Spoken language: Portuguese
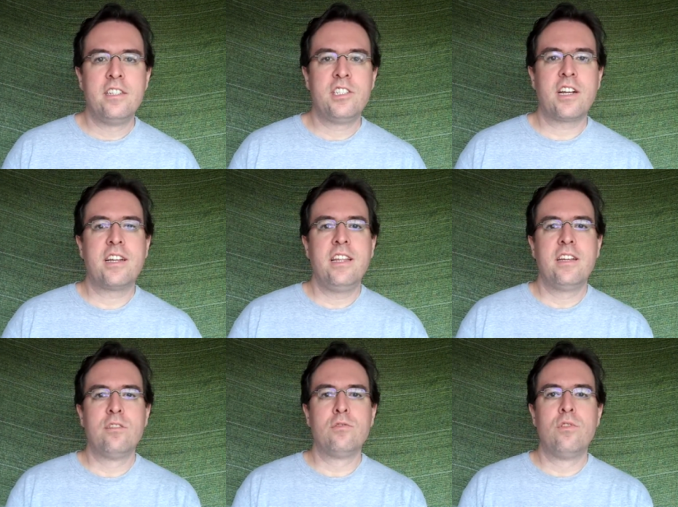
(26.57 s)
já
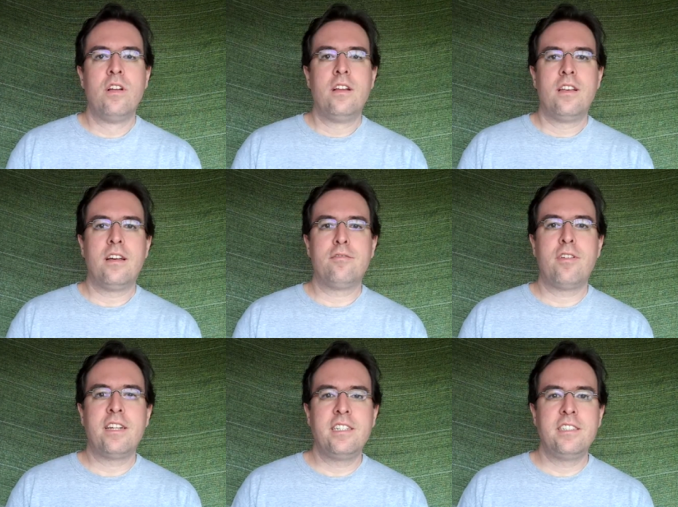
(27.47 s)
criando
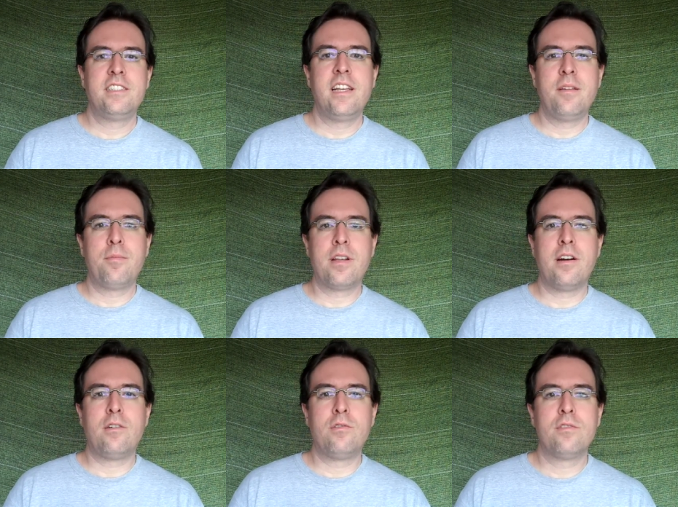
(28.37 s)
lavagem
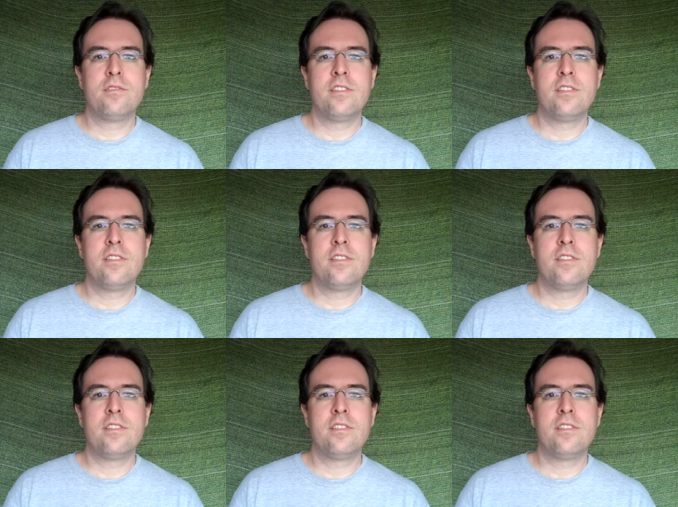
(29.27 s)
cerebral